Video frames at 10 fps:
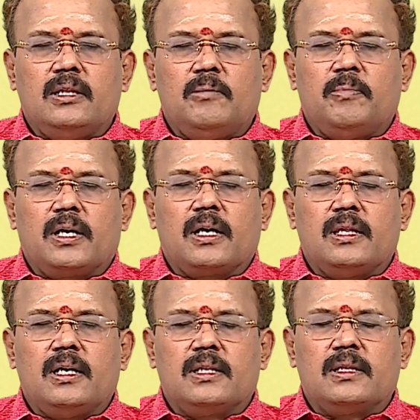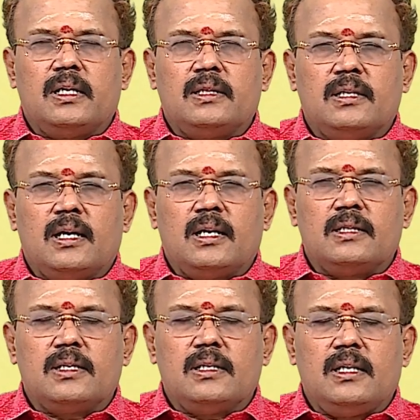எதிர்பார்க்காத இடத்திலிருந்து நல்ல
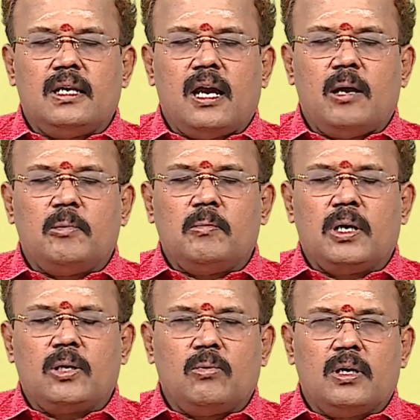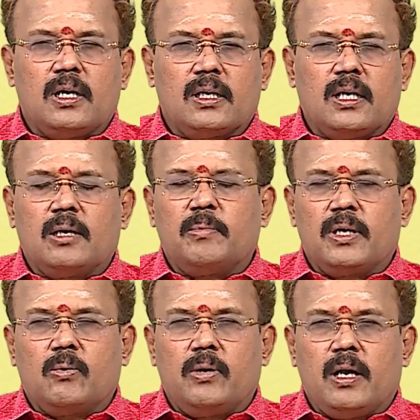செய்தி லாபம் அனுகூலங்கள்
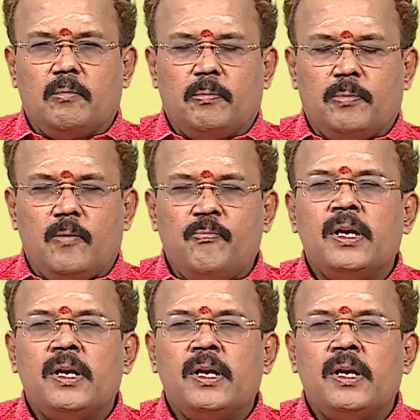காணப்படக்கூடிய அமைப்பு